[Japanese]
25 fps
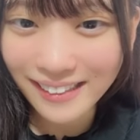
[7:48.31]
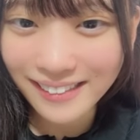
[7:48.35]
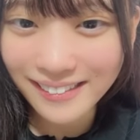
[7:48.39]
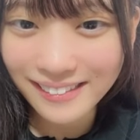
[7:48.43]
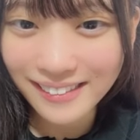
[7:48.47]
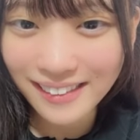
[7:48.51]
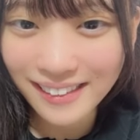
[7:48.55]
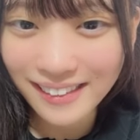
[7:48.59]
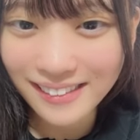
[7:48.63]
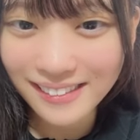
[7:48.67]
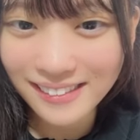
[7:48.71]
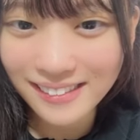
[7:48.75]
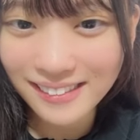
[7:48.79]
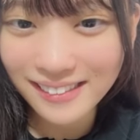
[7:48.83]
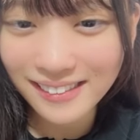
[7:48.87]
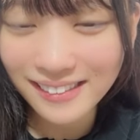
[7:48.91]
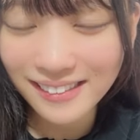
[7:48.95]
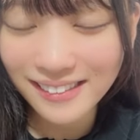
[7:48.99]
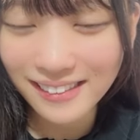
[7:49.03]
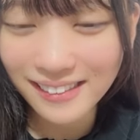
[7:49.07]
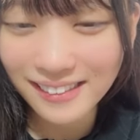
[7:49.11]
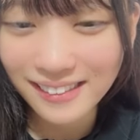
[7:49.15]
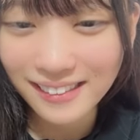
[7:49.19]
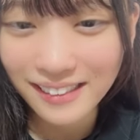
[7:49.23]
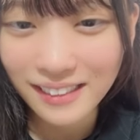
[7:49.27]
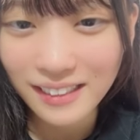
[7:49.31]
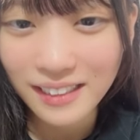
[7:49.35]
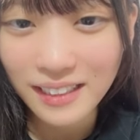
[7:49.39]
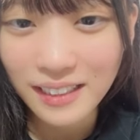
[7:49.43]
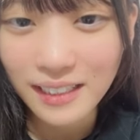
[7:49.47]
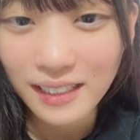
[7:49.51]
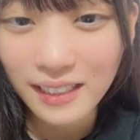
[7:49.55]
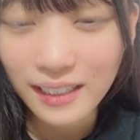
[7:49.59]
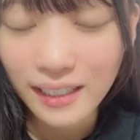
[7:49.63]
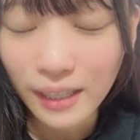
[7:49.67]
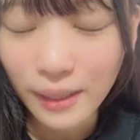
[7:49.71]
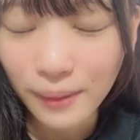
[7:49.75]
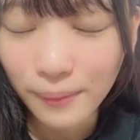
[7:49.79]
え嬉しい
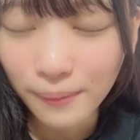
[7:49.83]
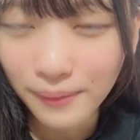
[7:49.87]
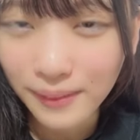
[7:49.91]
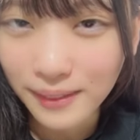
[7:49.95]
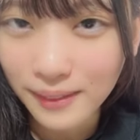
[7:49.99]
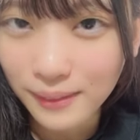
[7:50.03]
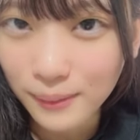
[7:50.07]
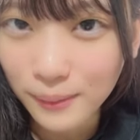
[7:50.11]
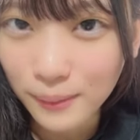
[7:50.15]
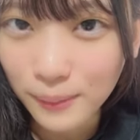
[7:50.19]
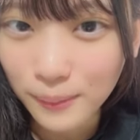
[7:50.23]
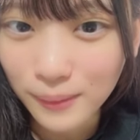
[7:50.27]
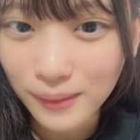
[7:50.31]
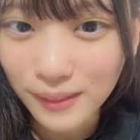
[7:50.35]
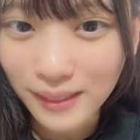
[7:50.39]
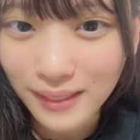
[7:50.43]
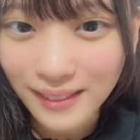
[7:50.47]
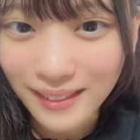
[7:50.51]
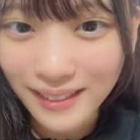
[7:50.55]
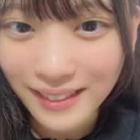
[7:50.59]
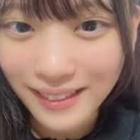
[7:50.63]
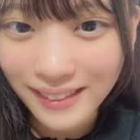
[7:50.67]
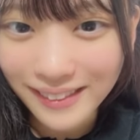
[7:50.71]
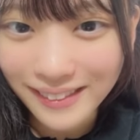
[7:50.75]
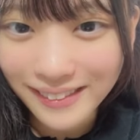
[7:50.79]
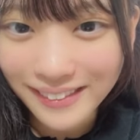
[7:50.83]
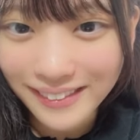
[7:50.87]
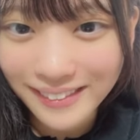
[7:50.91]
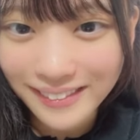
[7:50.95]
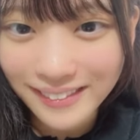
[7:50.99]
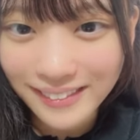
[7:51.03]
ハワイく撮ってね